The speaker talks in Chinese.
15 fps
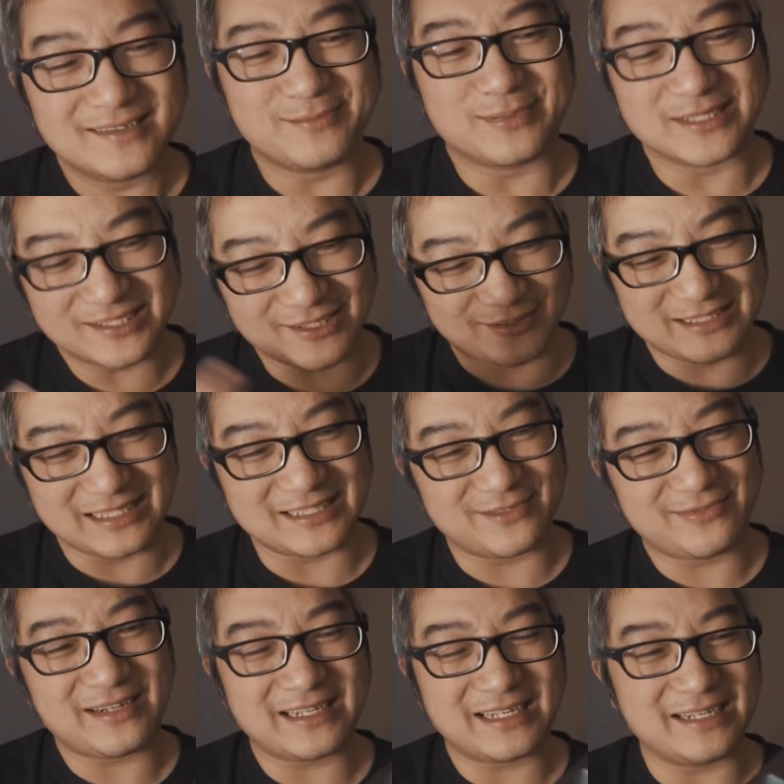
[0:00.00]
不是手机，是
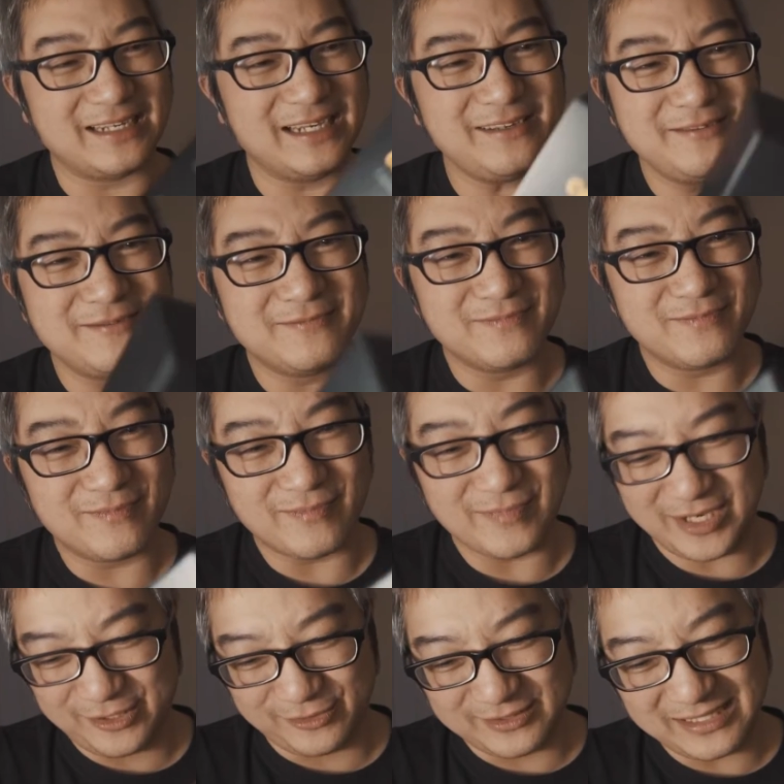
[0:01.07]
FiCam。哎，
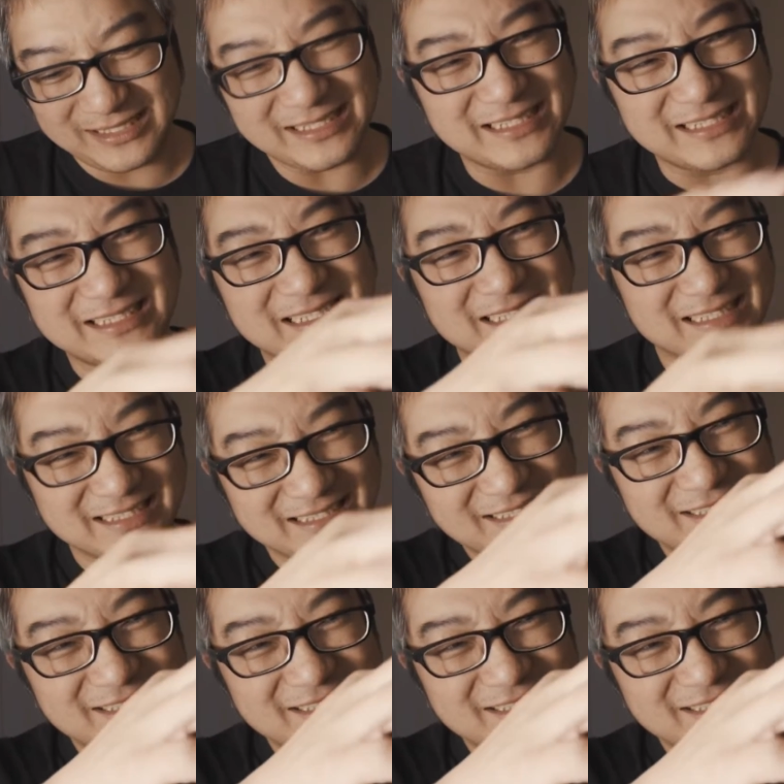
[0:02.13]
没有任何的